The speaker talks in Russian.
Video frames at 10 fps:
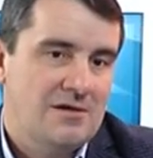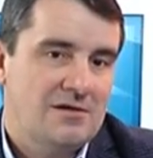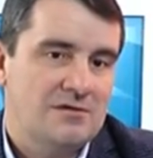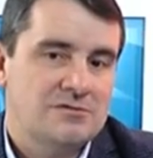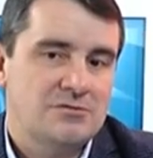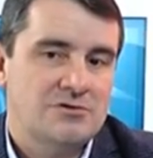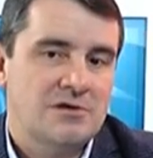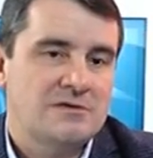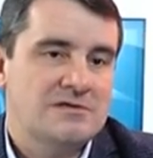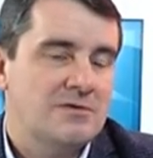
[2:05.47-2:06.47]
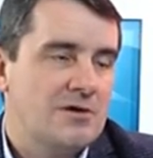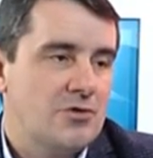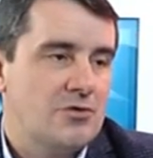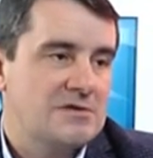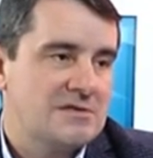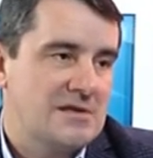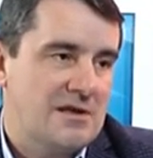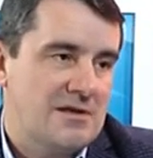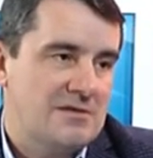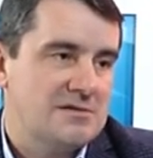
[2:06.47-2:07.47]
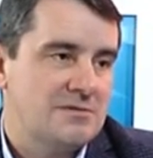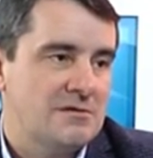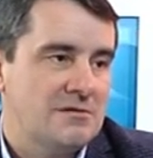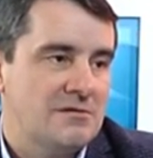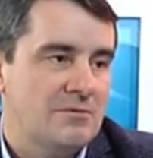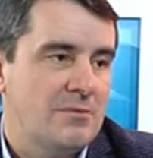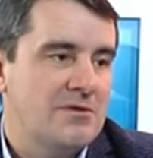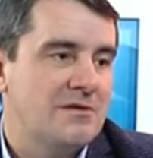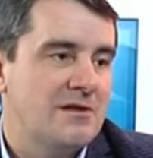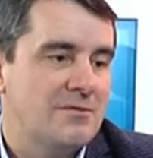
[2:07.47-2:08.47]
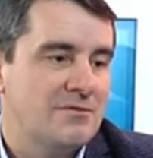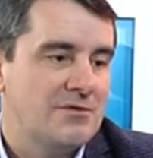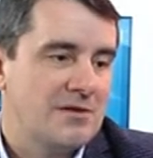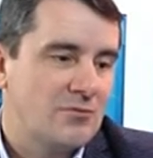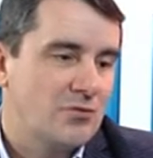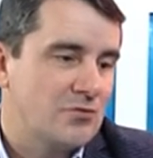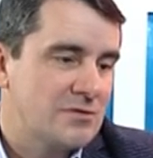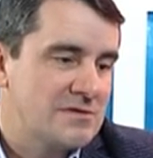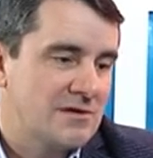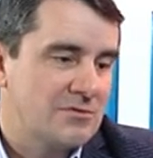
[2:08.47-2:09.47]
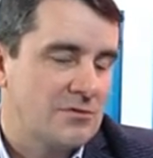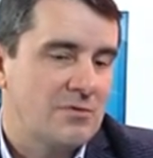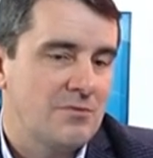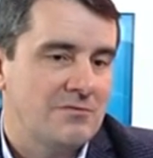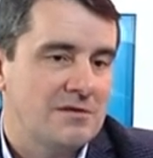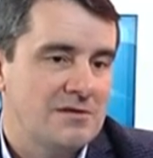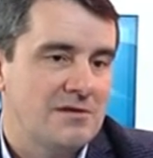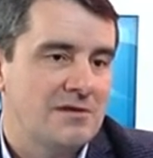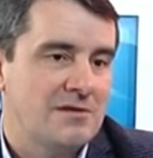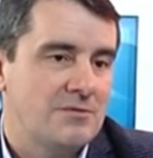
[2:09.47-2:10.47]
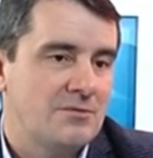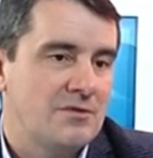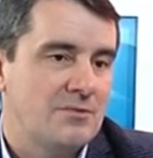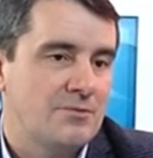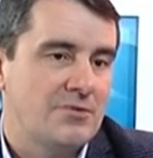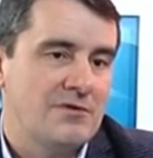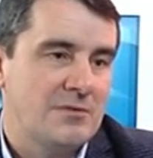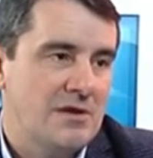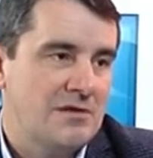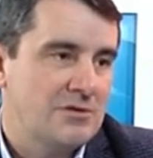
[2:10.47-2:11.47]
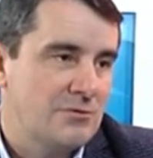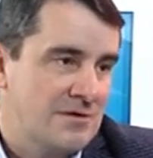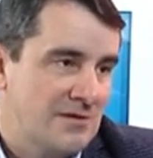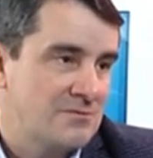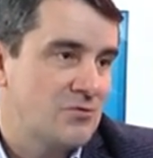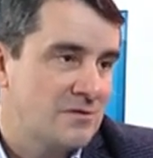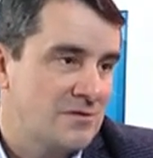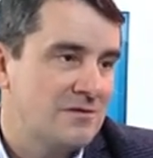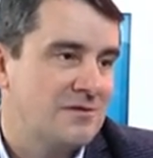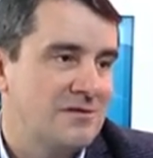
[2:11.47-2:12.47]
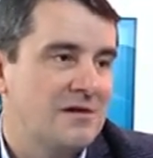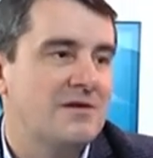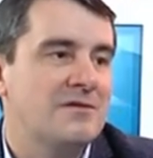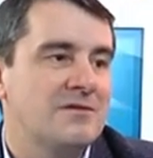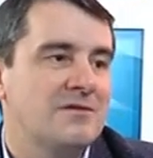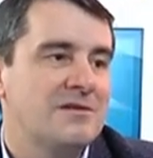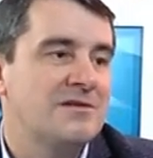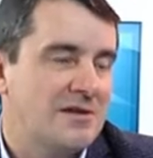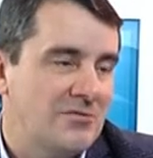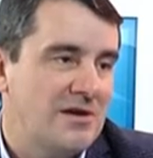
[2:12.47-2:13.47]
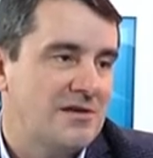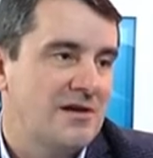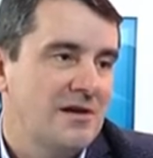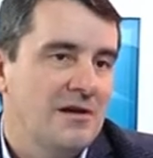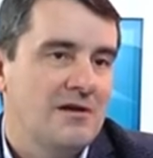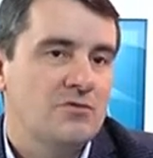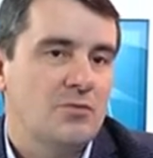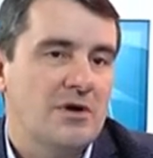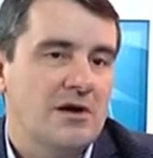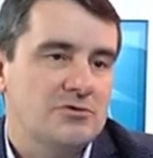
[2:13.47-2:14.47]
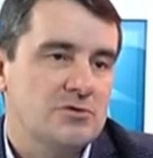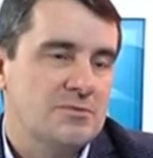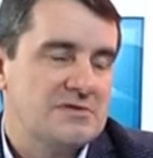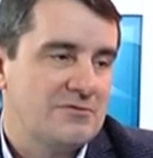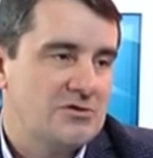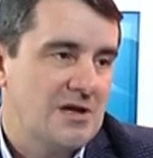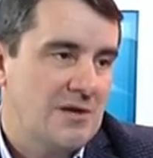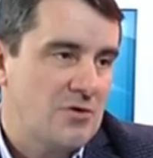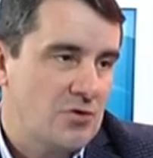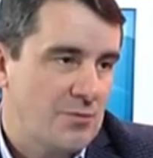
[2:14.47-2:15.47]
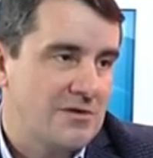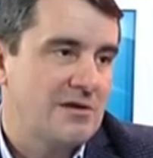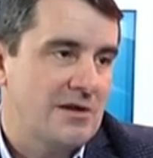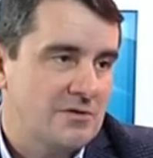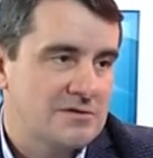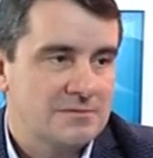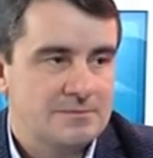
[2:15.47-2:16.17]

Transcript: Э, на сегодняшний день сделка еще не состоялась. Э, победителем в данном конкурсе, который мы проводили, был Приватбанк, который нас будет кредитовать. Но пока что с поставщиками еще определяются.